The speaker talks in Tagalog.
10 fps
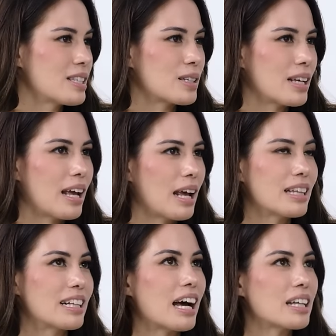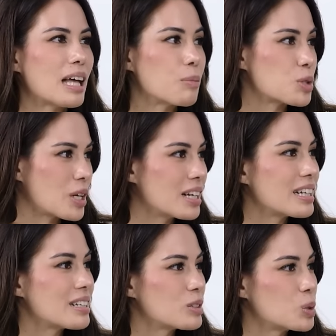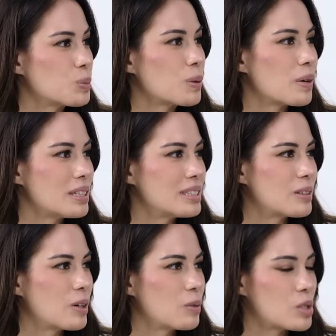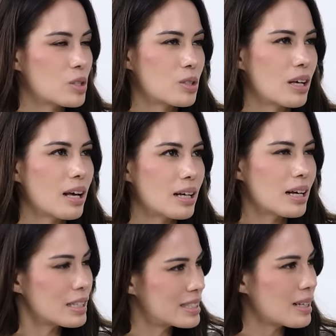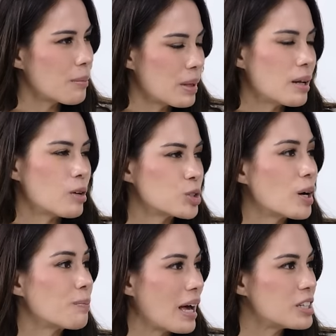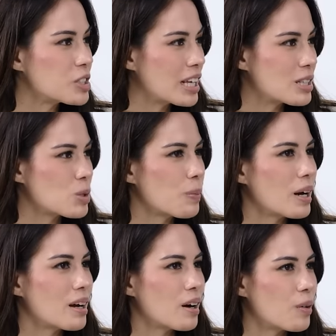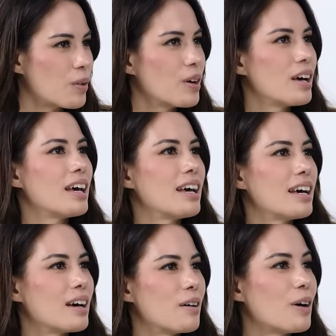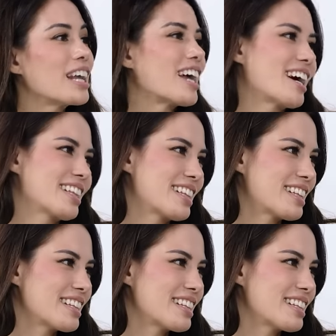It's and kakatapos ka lang ng Super Buds noon, which is, uh, I mean, also a pageant. So parang ako, why not?